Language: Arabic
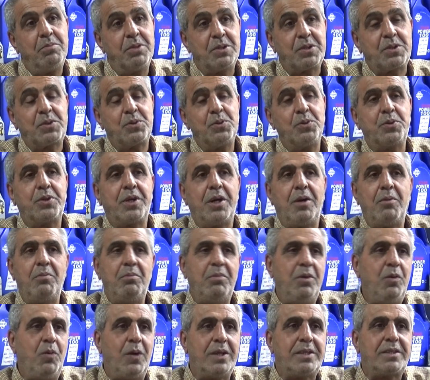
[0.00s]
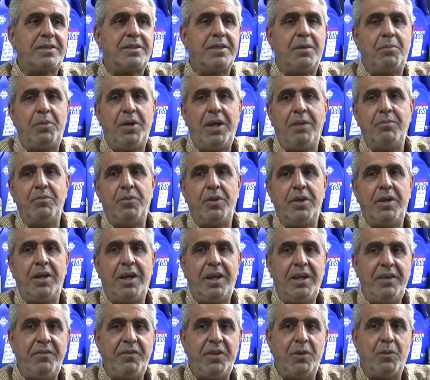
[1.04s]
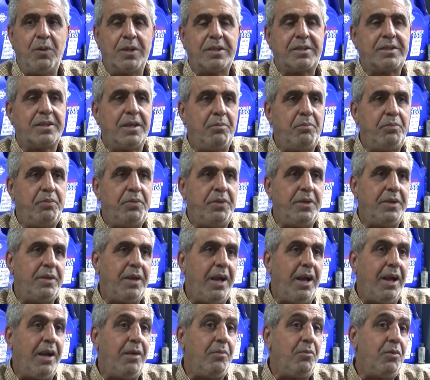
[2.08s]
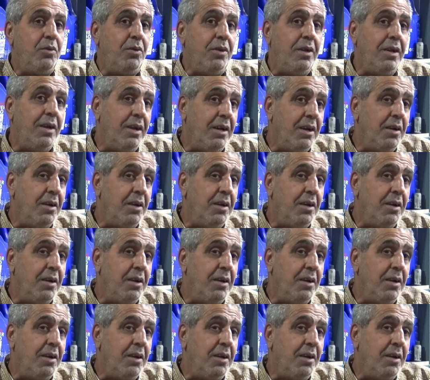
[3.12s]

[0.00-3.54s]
بالصوره بالواتساب الحمد لله الحين في واتساب في تعامل